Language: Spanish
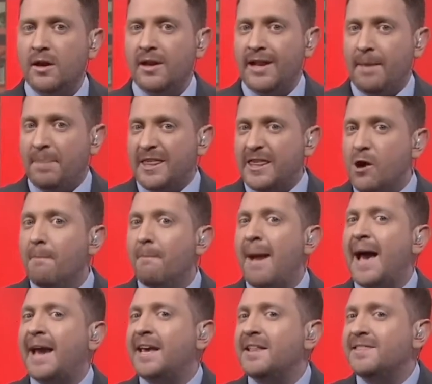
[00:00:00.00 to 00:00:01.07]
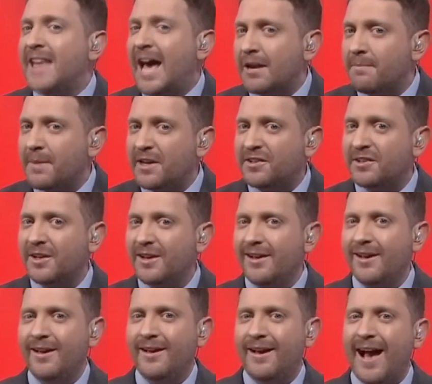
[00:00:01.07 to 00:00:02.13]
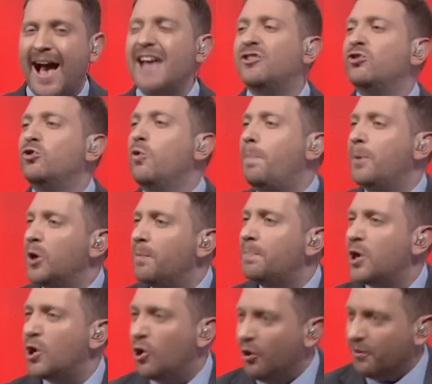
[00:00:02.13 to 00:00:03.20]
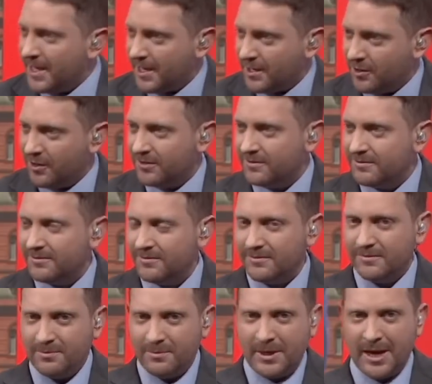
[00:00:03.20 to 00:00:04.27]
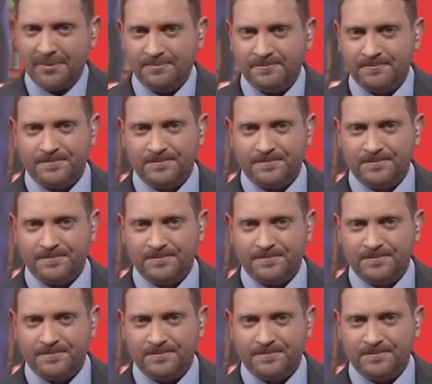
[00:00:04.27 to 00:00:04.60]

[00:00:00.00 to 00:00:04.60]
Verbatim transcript: le pidió más gendarmes a su propio gobierno. Mira,